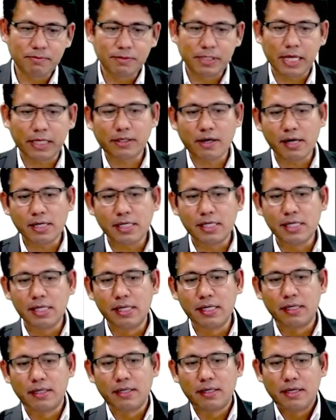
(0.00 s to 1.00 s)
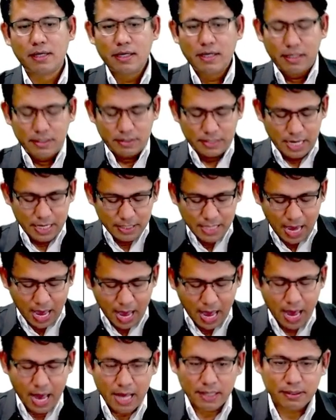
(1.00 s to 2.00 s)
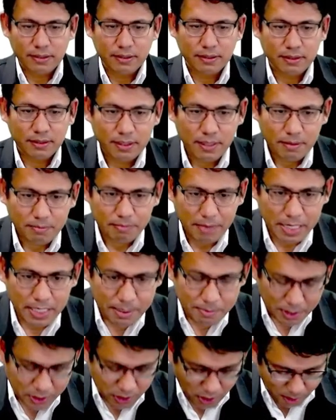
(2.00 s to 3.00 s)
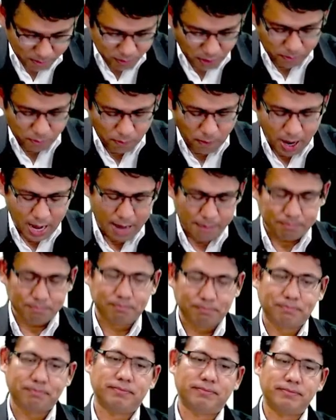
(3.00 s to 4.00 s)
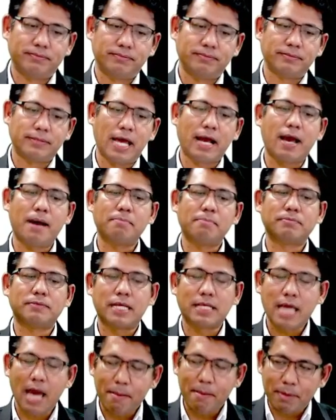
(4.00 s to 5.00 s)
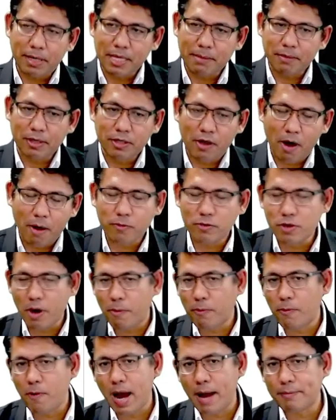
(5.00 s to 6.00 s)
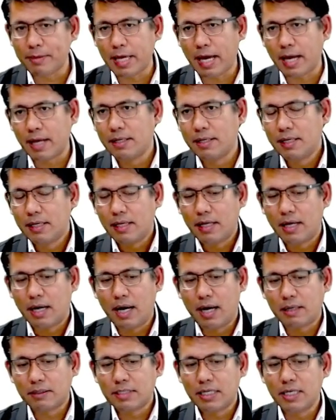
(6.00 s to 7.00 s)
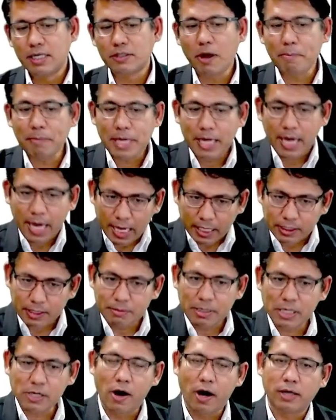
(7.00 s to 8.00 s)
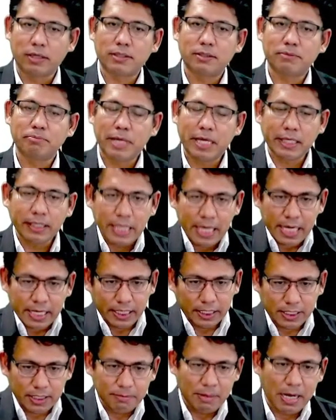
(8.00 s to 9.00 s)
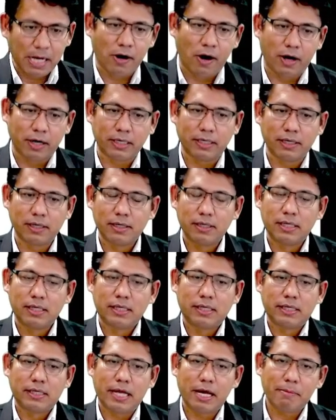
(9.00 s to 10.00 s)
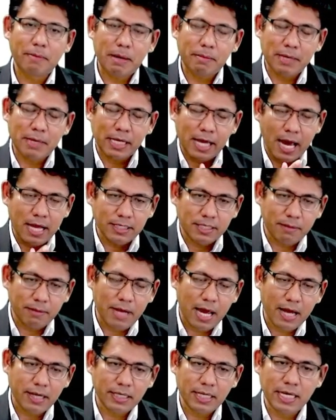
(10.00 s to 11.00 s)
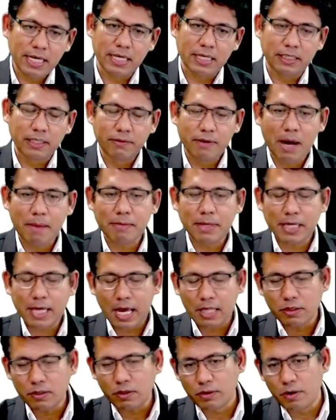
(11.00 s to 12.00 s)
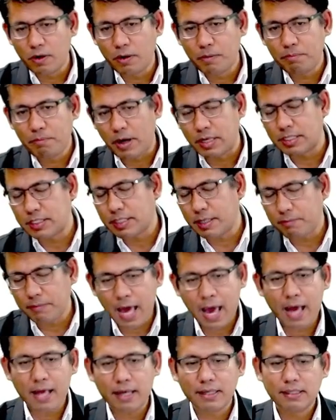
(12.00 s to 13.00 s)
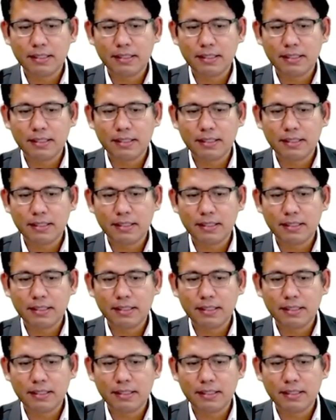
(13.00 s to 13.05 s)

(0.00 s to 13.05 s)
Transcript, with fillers: 17ก็คือสัญญาปณีประนอมยอมความนะครับสัญญาปณีประนอมยอมความเนี่ยคือต้องมีเหตุขึ้นมาก่อนมีหนี้เกิดขึ้นมาก่อนแล้วไม่มีการชำระหนี้หรือว่ามีการตกลงผ่อนชำระ